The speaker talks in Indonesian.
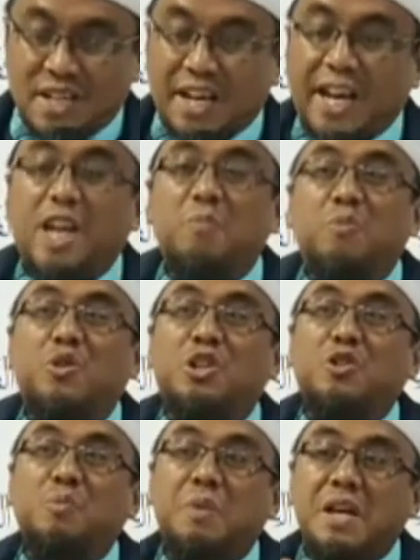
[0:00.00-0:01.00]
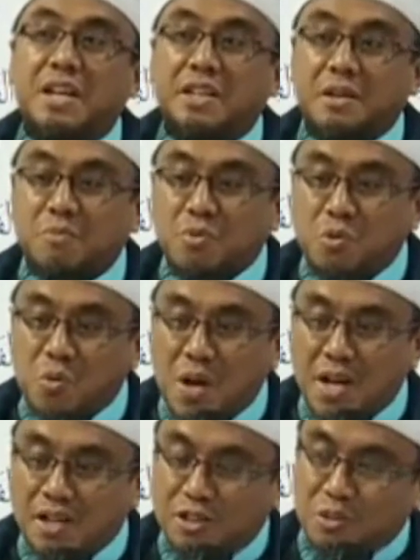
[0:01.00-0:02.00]
Ilmu itu binatang
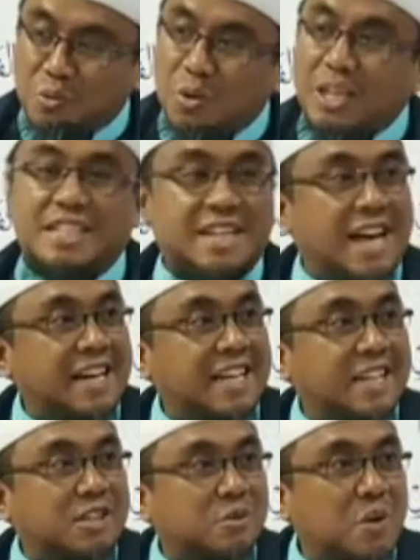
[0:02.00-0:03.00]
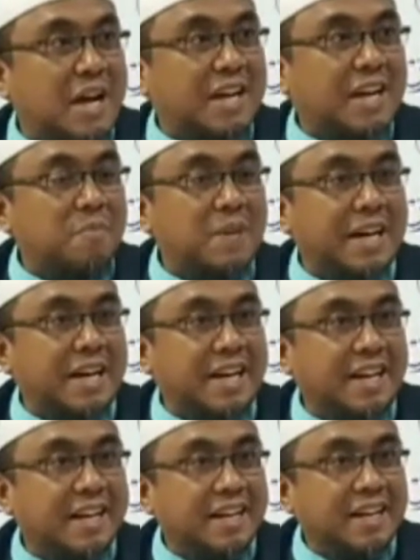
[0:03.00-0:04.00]
buruan, tulisan itu adalah
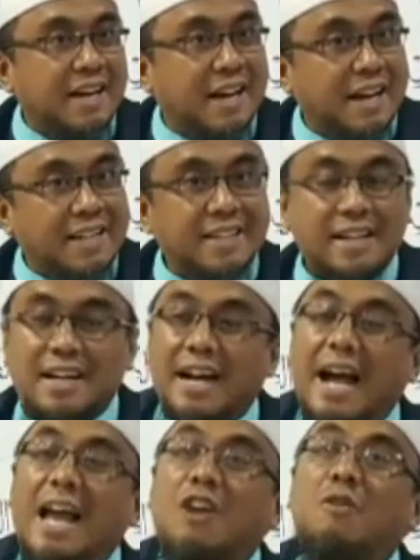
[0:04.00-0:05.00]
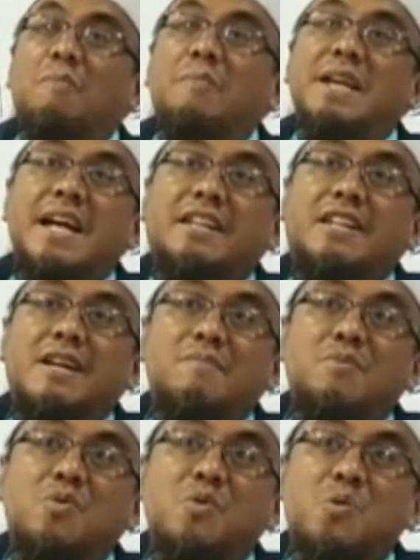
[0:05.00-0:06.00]
pengi kalau
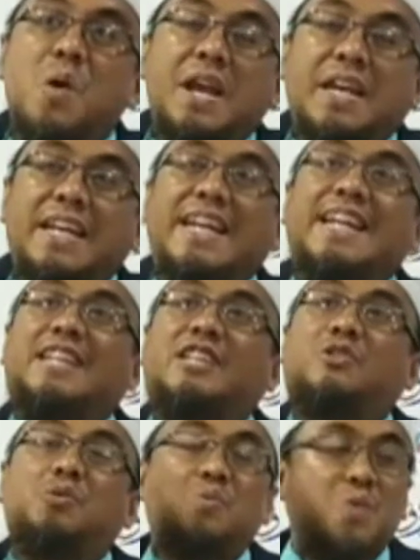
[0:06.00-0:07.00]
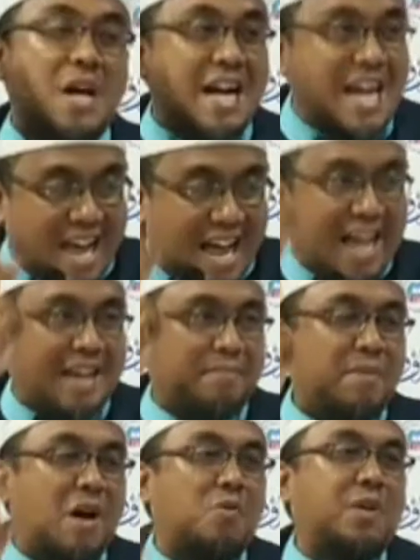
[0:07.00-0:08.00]
binatang buruan itu enggak
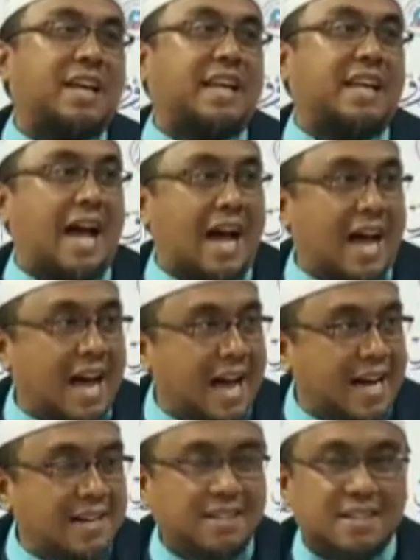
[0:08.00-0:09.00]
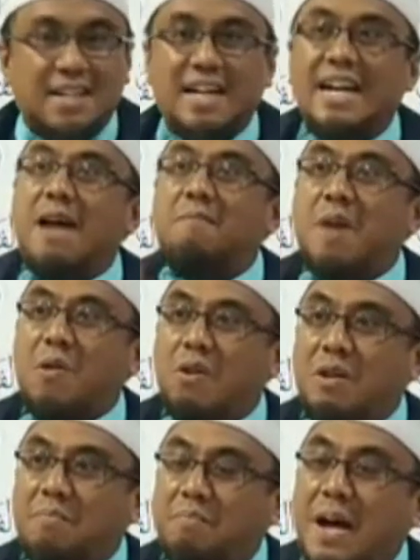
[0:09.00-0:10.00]
mau hilang, enggak mau
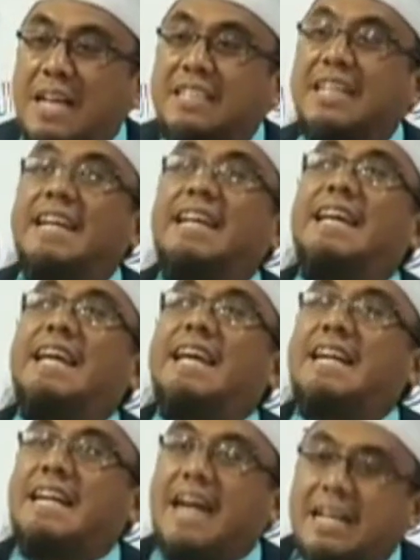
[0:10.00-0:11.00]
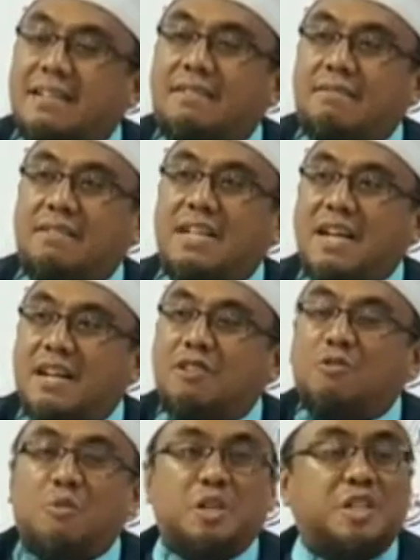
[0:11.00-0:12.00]
lepas, ikat
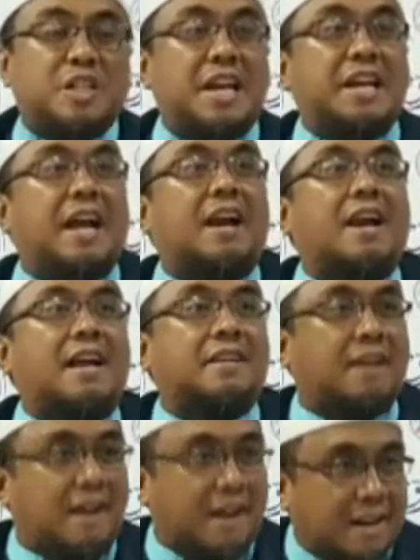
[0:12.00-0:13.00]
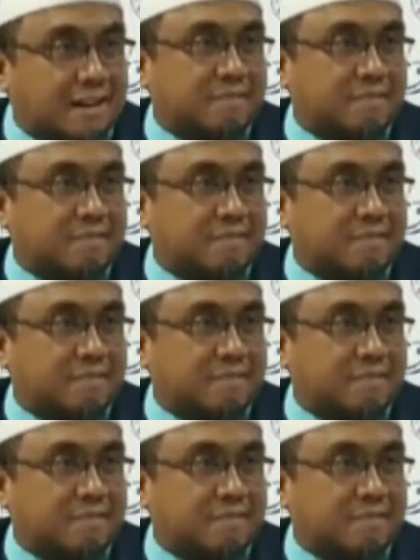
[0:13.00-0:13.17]
dengan tulisan erat-erat.